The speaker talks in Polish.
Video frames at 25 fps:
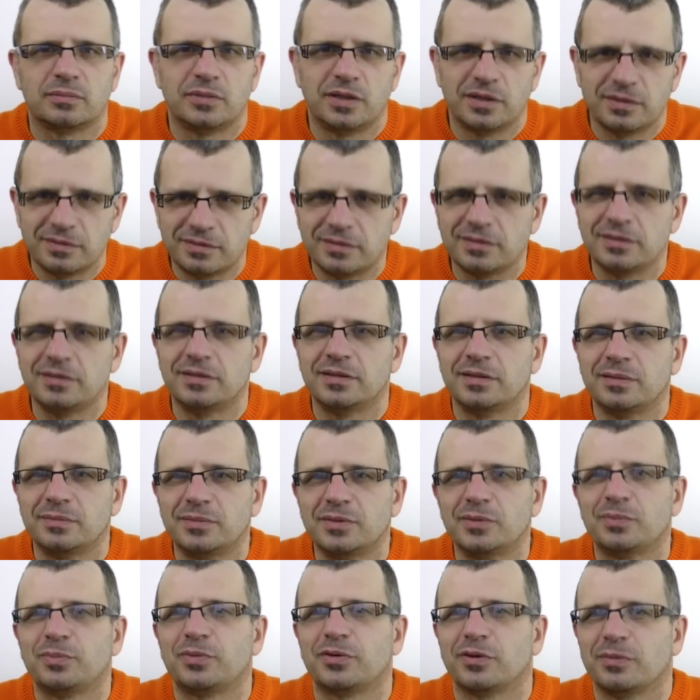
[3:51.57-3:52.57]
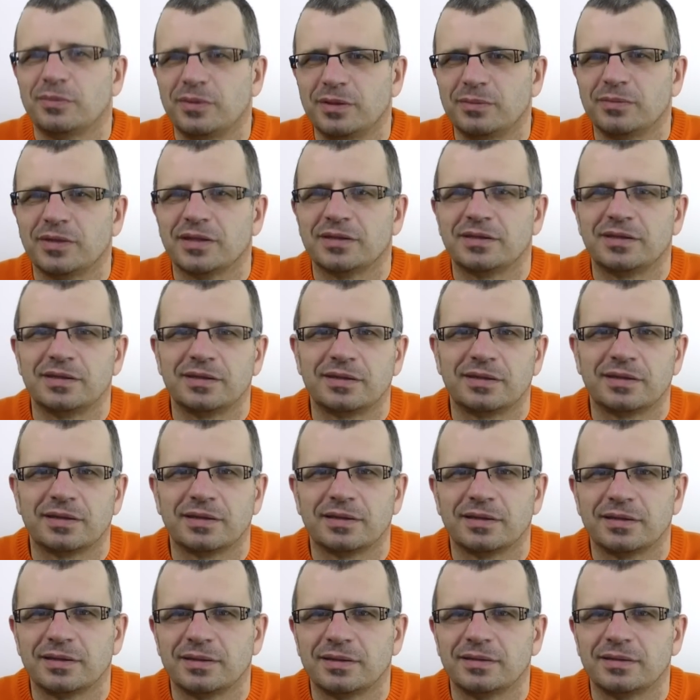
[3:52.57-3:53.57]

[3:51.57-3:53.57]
między innymi problematykę